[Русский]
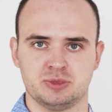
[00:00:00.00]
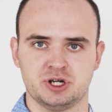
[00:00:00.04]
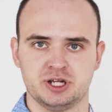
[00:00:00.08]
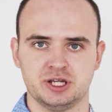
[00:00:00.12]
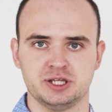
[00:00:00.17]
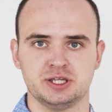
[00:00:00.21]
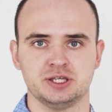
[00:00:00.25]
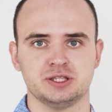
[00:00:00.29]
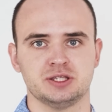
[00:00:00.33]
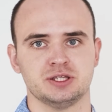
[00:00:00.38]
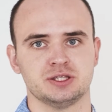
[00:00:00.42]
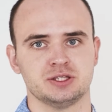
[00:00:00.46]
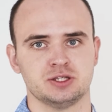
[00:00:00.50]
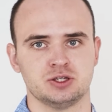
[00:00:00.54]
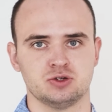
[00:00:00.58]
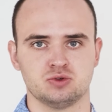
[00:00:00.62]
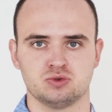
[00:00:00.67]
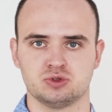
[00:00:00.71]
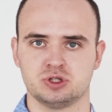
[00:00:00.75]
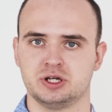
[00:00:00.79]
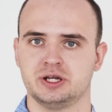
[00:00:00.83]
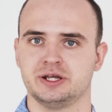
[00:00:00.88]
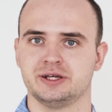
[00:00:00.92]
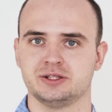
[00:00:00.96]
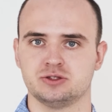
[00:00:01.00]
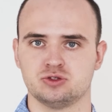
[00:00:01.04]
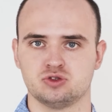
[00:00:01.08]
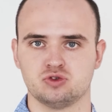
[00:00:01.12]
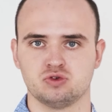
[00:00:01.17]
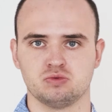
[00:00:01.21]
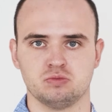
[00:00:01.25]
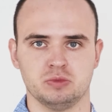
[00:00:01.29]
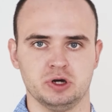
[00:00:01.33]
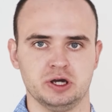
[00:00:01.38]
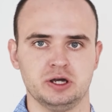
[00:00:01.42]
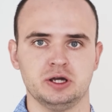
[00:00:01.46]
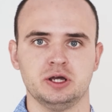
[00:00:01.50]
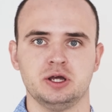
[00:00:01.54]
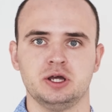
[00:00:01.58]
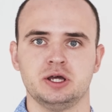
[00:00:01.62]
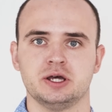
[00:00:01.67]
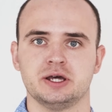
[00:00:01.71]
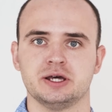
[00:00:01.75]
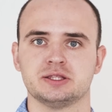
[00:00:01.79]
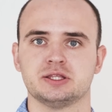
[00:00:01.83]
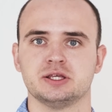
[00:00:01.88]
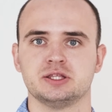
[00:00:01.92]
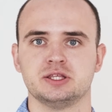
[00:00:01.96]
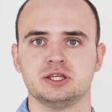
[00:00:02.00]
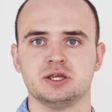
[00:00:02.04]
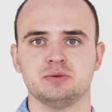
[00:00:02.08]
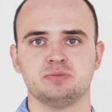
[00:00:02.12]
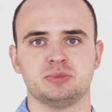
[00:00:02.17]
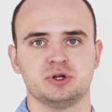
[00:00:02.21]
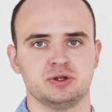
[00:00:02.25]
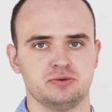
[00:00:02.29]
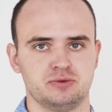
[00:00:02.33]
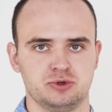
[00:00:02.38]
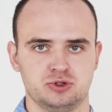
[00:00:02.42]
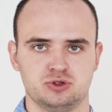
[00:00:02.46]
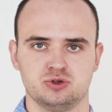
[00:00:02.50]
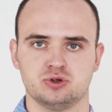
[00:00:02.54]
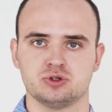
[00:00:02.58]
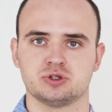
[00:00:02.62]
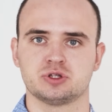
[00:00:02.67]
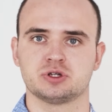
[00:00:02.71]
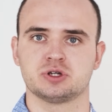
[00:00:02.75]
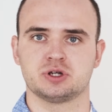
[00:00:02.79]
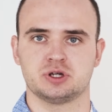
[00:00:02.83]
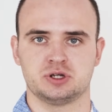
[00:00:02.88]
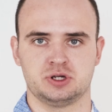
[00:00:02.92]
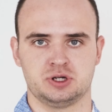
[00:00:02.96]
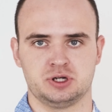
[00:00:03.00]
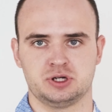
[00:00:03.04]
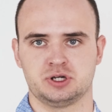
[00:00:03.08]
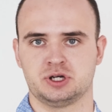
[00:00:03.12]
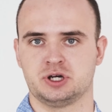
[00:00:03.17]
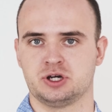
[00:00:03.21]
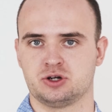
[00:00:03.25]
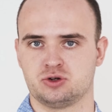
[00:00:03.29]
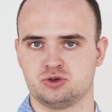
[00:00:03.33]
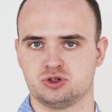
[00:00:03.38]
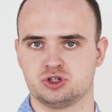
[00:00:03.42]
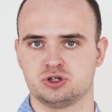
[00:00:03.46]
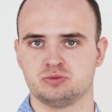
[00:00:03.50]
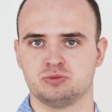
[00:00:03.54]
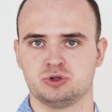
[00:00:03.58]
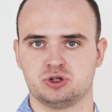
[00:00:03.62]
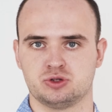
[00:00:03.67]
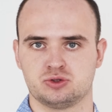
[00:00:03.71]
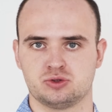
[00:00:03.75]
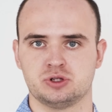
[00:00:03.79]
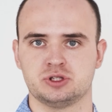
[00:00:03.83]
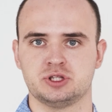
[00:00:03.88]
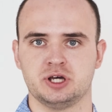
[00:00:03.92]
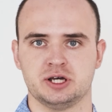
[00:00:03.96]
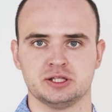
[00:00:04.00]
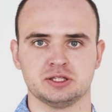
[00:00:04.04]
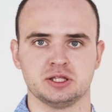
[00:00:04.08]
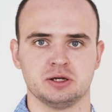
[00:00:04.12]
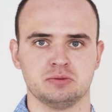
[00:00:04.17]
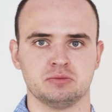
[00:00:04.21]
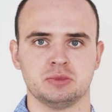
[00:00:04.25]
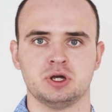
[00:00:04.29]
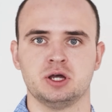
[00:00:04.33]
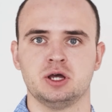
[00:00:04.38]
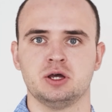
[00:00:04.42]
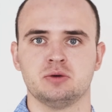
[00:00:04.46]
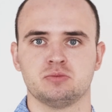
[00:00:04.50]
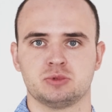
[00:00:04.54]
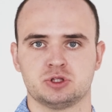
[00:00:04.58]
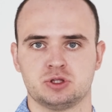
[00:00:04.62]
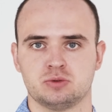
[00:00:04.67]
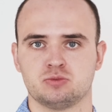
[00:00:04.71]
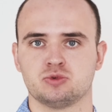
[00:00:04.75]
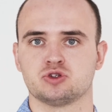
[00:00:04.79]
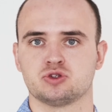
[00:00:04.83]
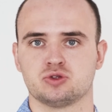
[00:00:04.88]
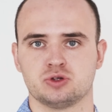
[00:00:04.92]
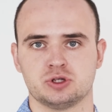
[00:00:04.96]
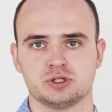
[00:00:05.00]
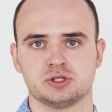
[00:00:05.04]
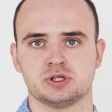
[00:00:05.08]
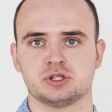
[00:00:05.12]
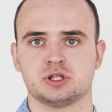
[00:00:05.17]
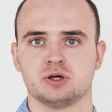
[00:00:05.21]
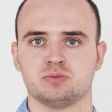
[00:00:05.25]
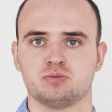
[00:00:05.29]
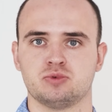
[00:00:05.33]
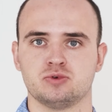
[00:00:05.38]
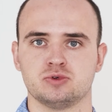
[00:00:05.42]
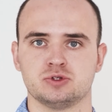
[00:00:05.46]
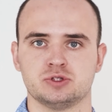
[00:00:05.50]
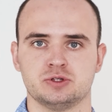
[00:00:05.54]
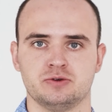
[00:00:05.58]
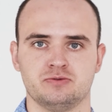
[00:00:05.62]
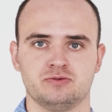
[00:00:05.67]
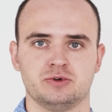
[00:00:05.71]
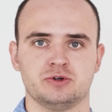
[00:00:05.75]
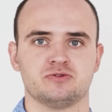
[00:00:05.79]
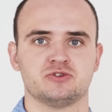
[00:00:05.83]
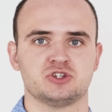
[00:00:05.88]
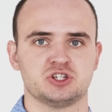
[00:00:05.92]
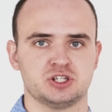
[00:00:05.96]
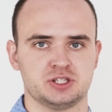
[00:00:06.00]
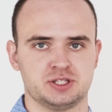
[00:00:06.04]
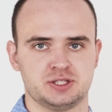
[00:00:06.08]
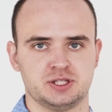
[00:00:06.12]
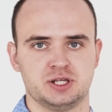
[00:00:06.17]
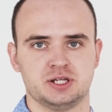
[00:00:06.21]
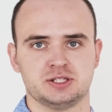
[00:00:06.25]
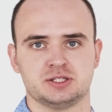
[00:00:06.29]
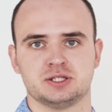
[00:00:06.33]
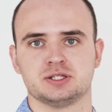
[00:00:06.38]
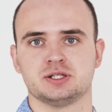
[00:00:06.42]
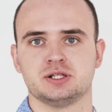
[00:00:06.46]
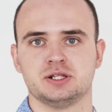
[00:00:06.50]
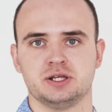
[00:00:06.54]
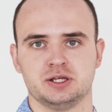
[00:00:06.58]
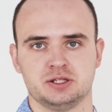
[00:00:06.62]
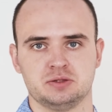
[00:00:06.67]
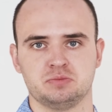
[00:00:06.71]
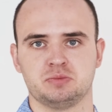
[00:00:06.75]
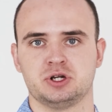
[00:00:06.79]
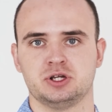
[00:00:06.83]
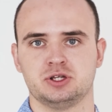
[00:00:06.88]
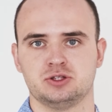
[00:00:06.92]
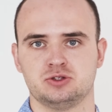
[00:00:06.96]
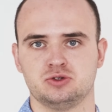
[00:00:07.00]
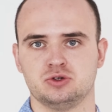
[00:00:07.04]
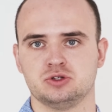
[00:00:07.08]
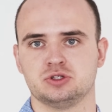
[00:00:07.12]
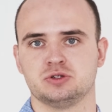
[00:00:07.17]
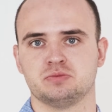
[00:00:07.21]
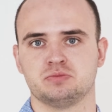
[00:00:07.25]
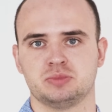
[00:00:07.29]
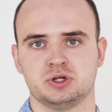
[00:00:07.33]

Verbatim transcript: брекеты, не удалять зубы. Это не приведет к хорошим результатам. Потому что если, допустим, вы в 16 лет пройдете